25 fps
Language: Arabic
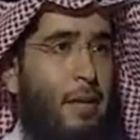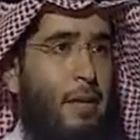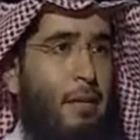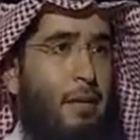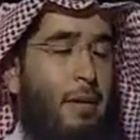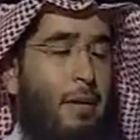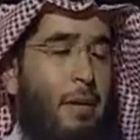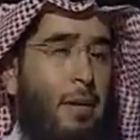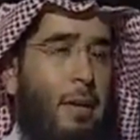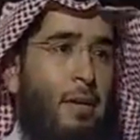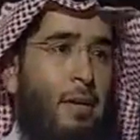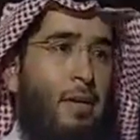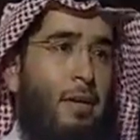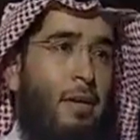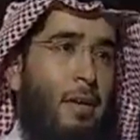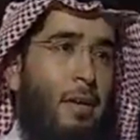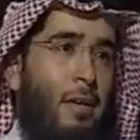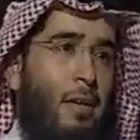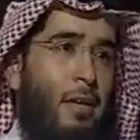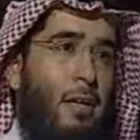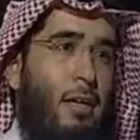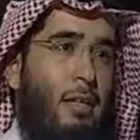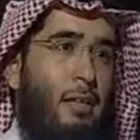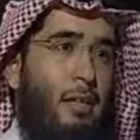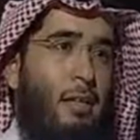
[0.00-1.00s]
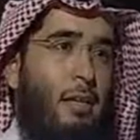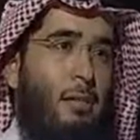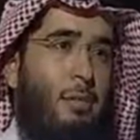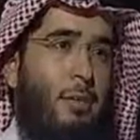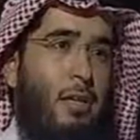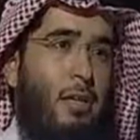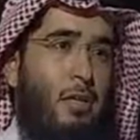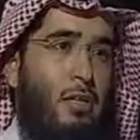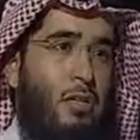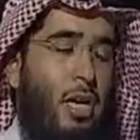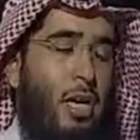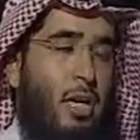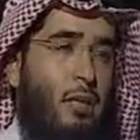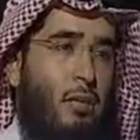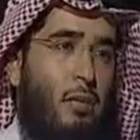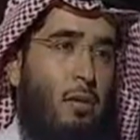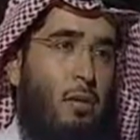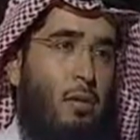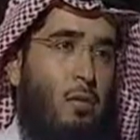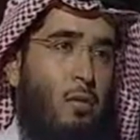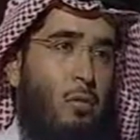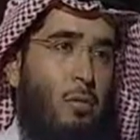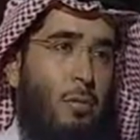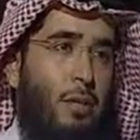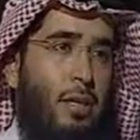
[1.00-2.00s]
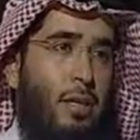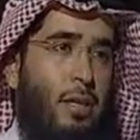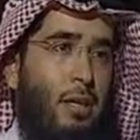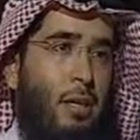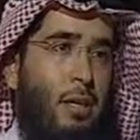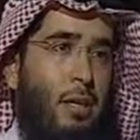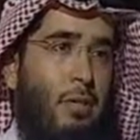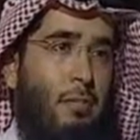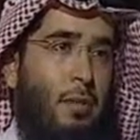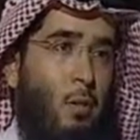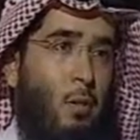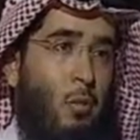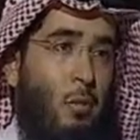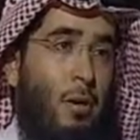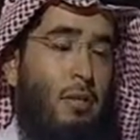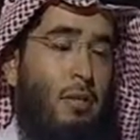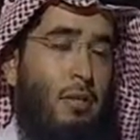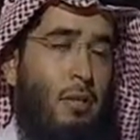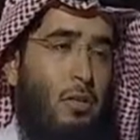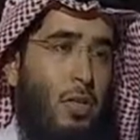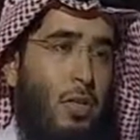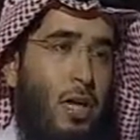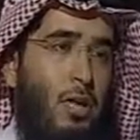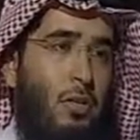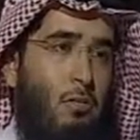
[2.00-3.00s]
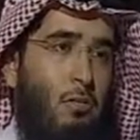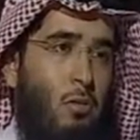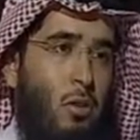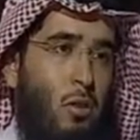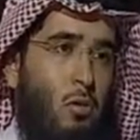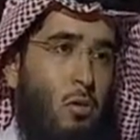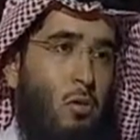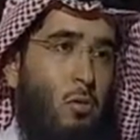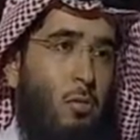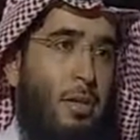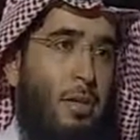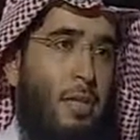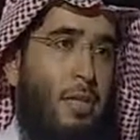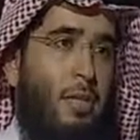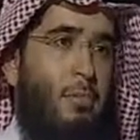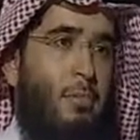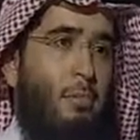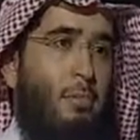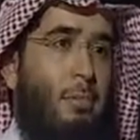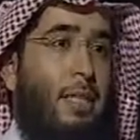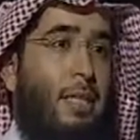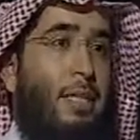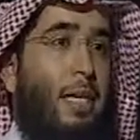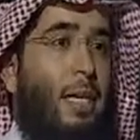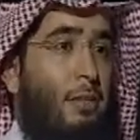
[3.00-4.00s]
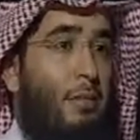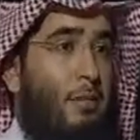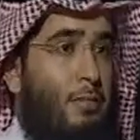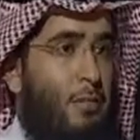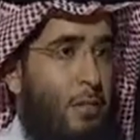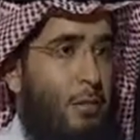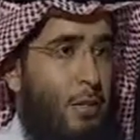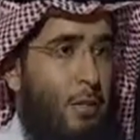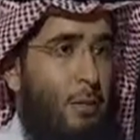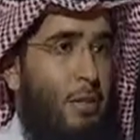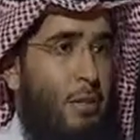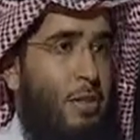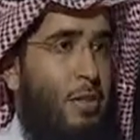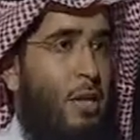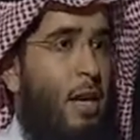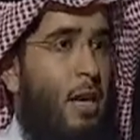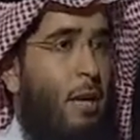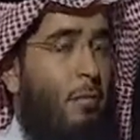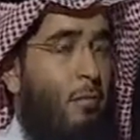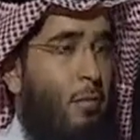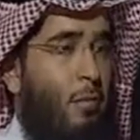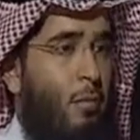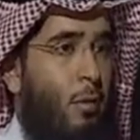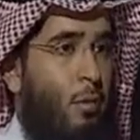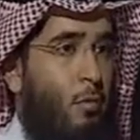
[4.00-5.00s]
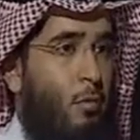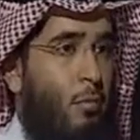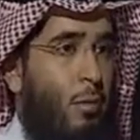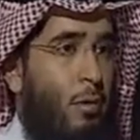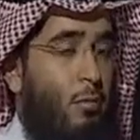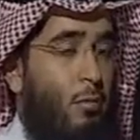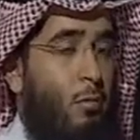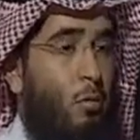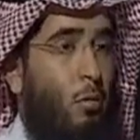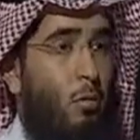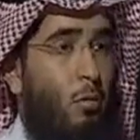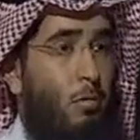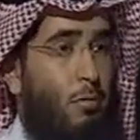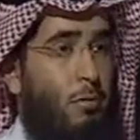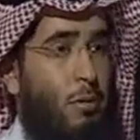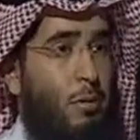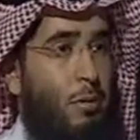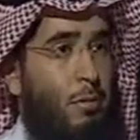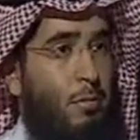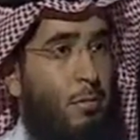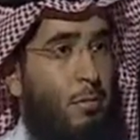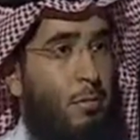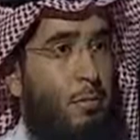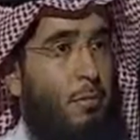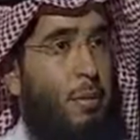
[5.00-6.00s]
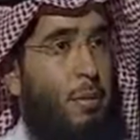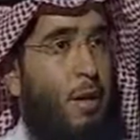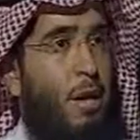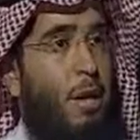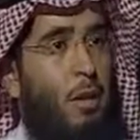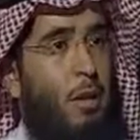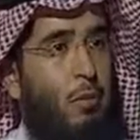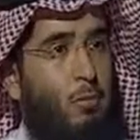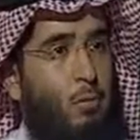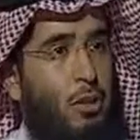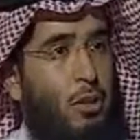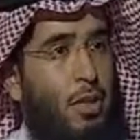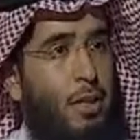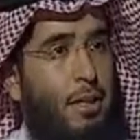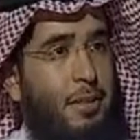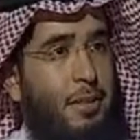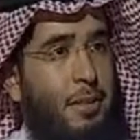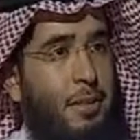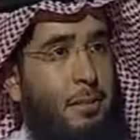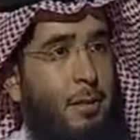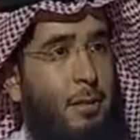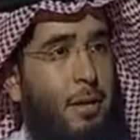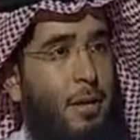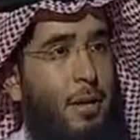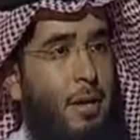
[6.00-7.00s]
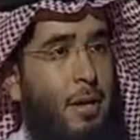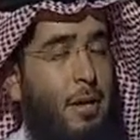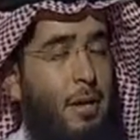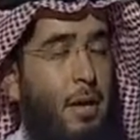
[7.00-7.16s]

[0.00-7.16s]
لان كثير من الجهات الحكوميه او بعض الجهات من الحكوميه بدات في مجال امن المعلومات بمراحل متقدمه